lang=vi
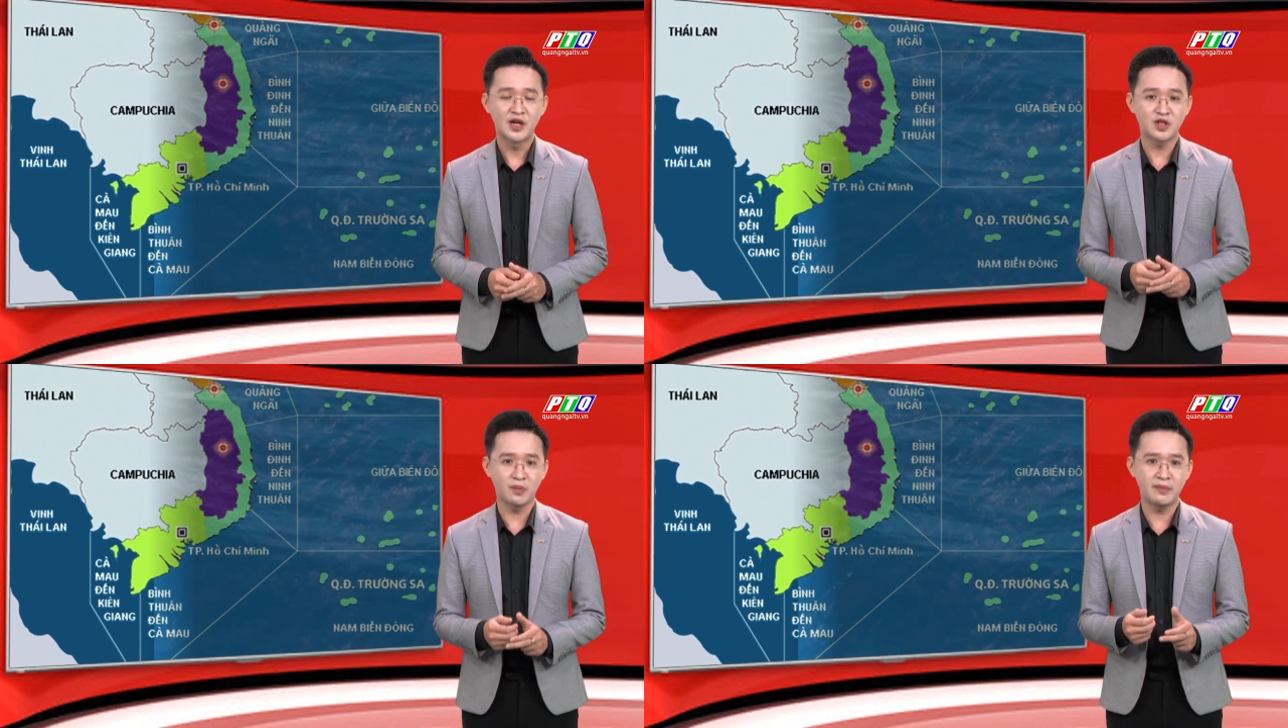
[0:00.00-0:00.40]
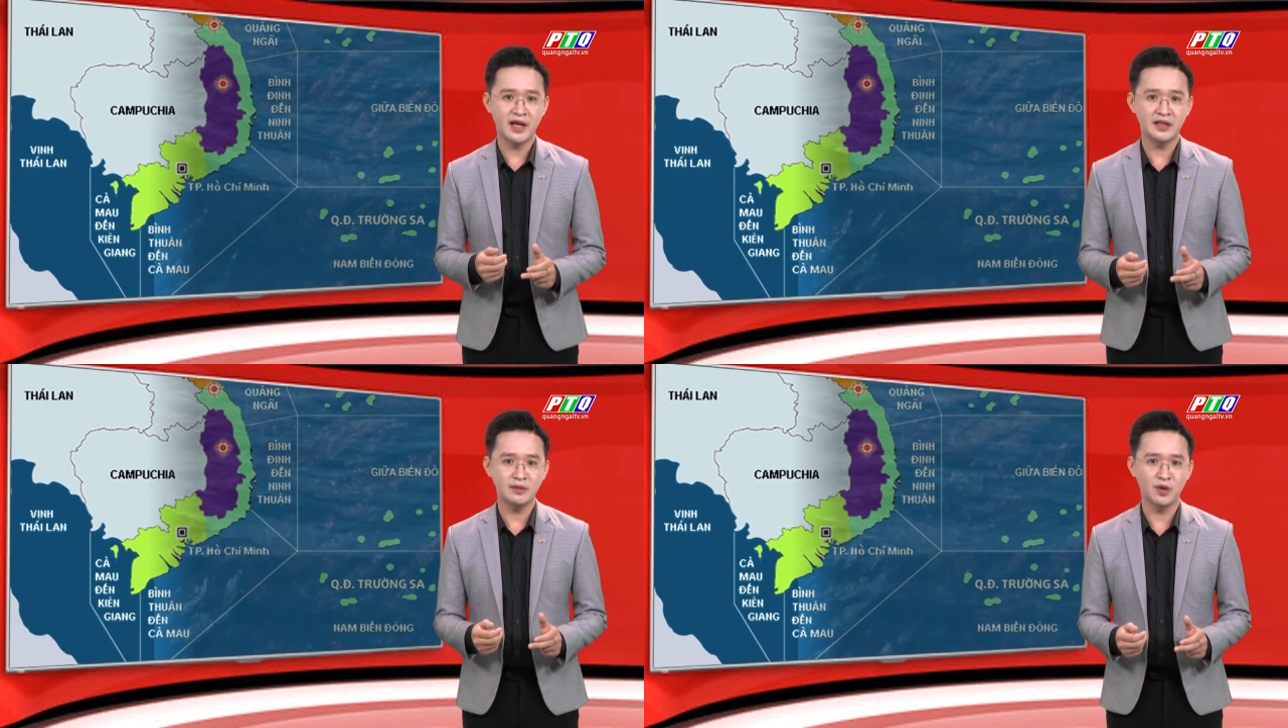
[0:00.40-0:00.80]
trong đêm
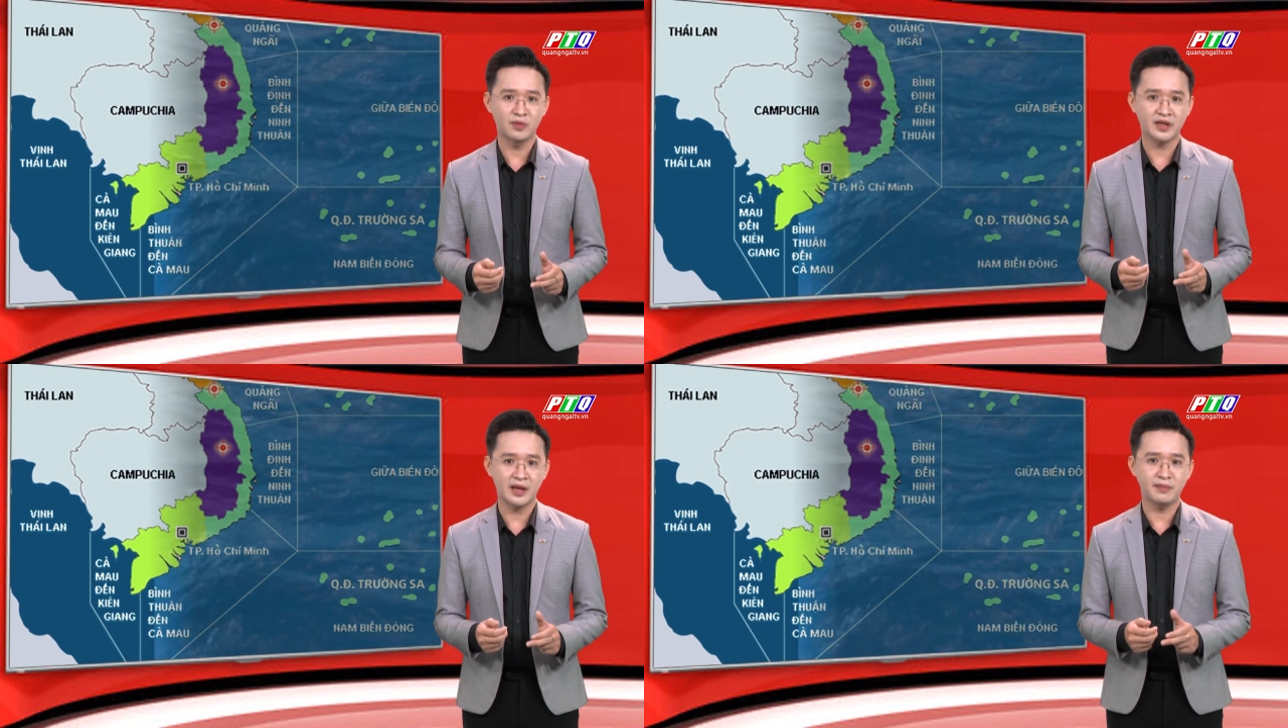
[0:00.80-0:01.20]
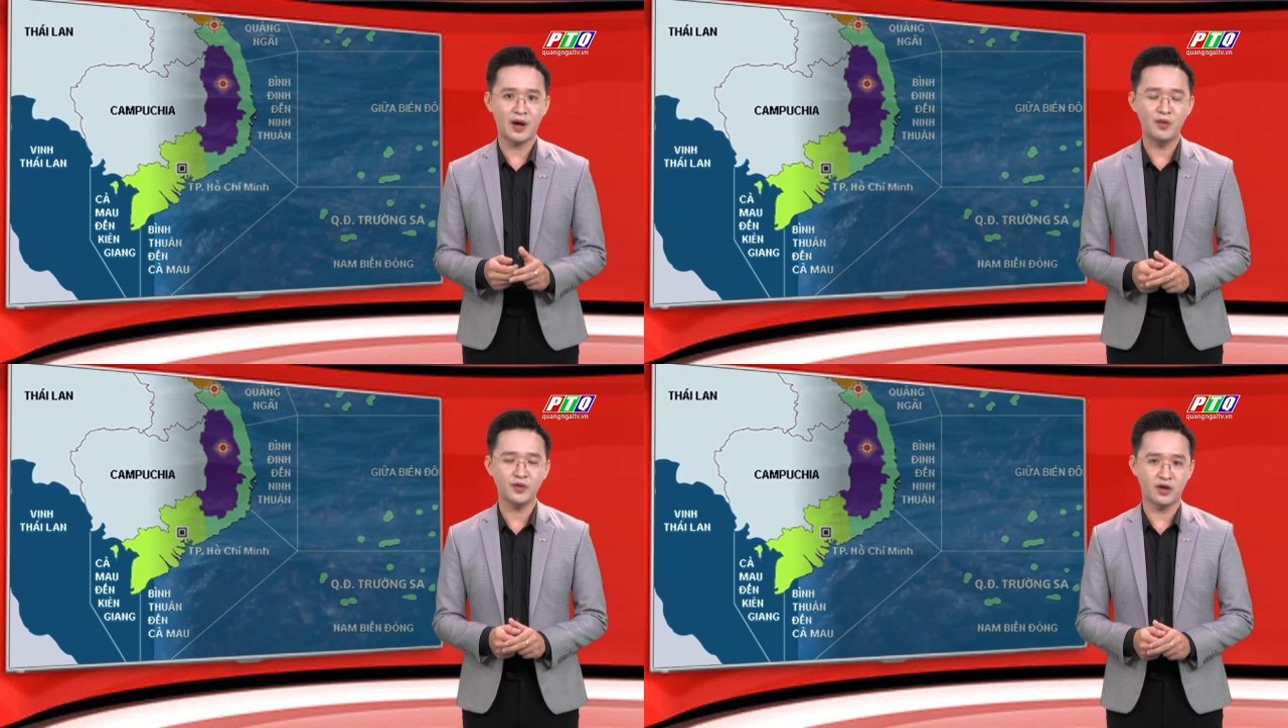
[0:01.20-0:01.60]
nay tiếp tục cảnh
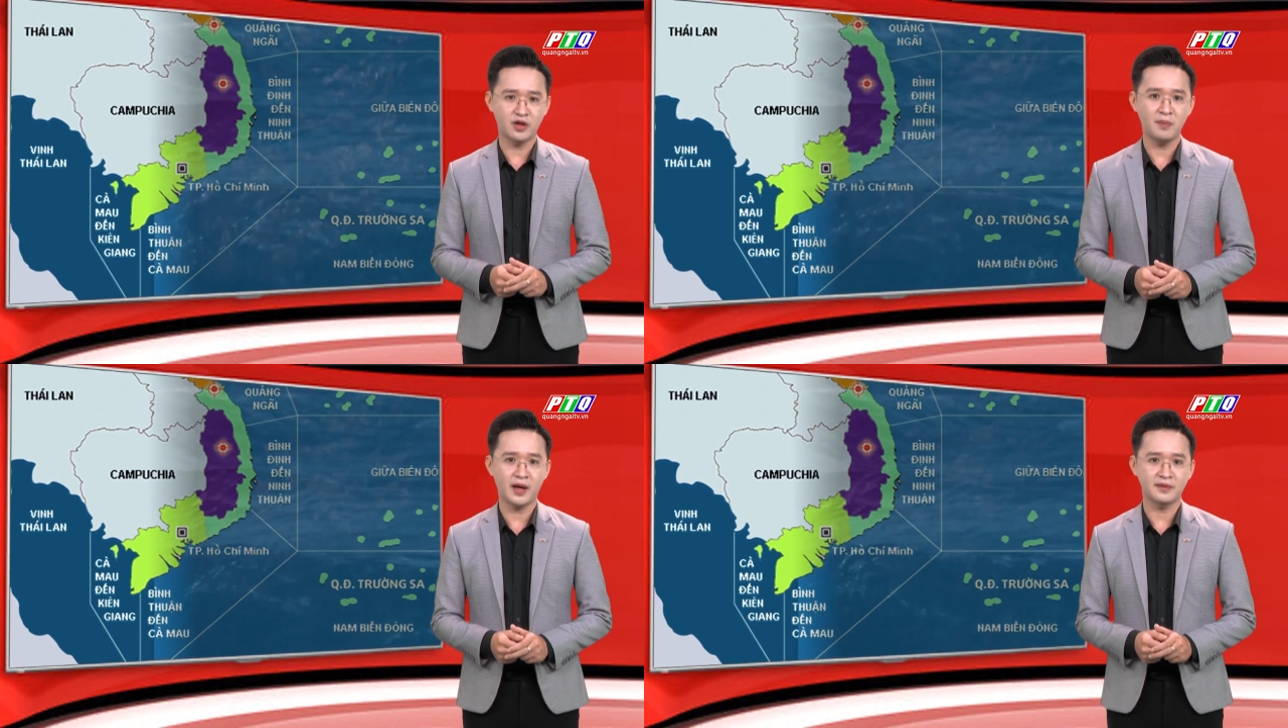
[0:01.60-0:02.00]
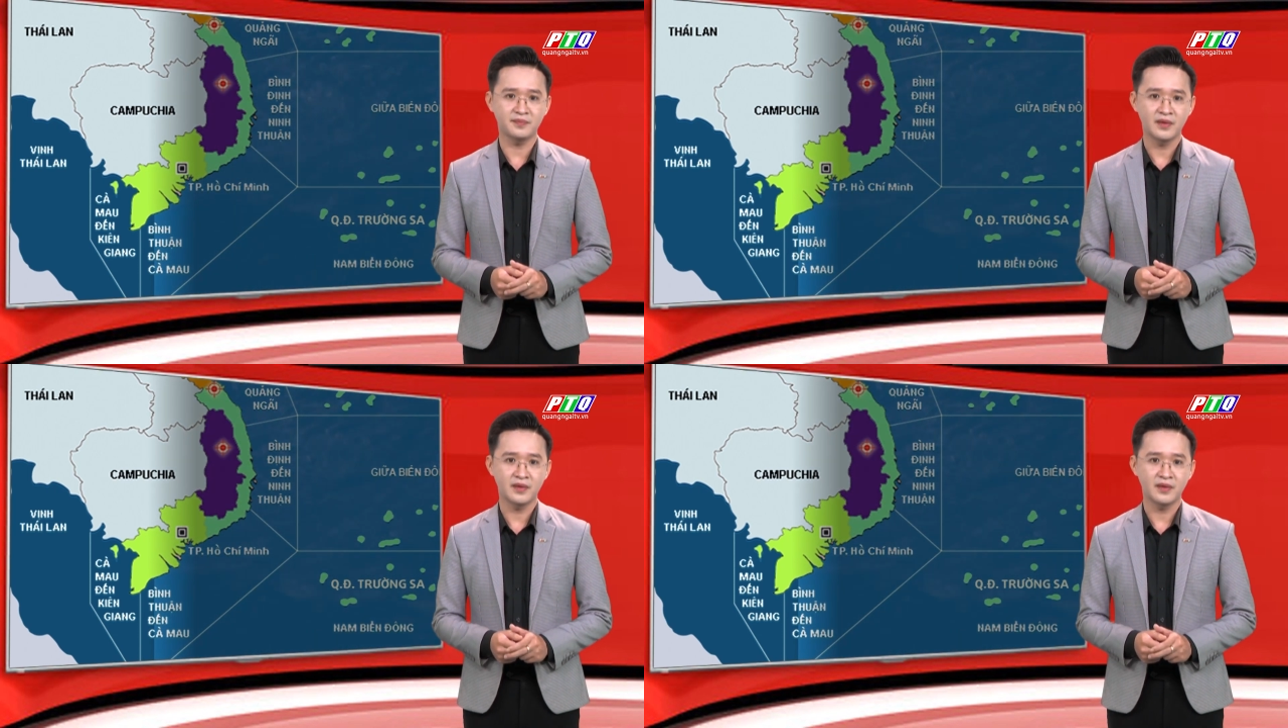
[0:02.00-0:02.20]
báo có gió mạnh,